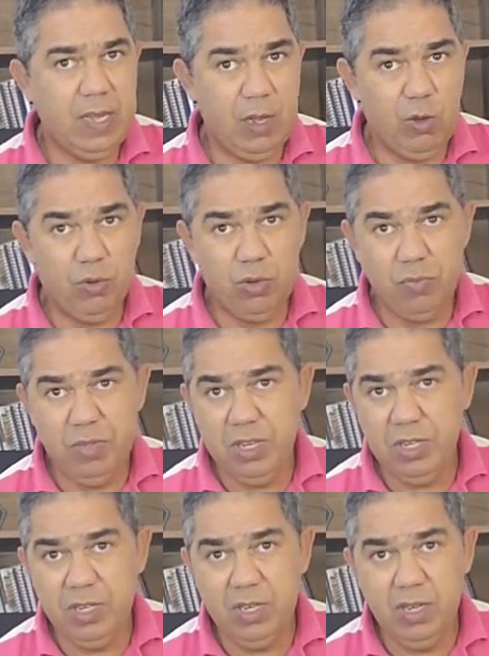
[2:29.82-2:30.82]

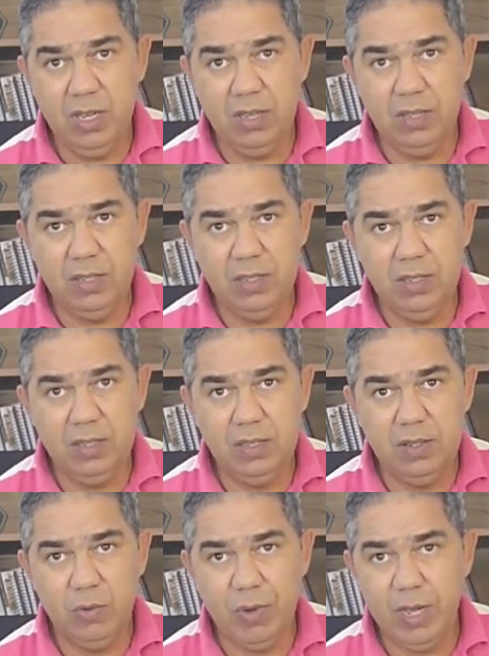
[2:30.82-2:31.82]
economia gigante,
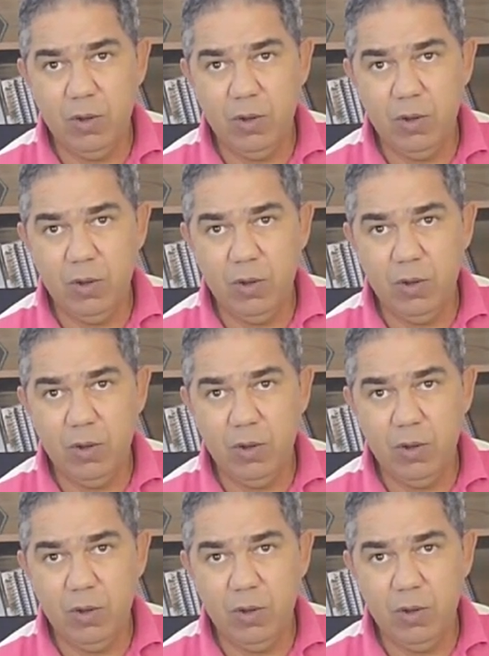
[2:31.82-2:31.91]
uma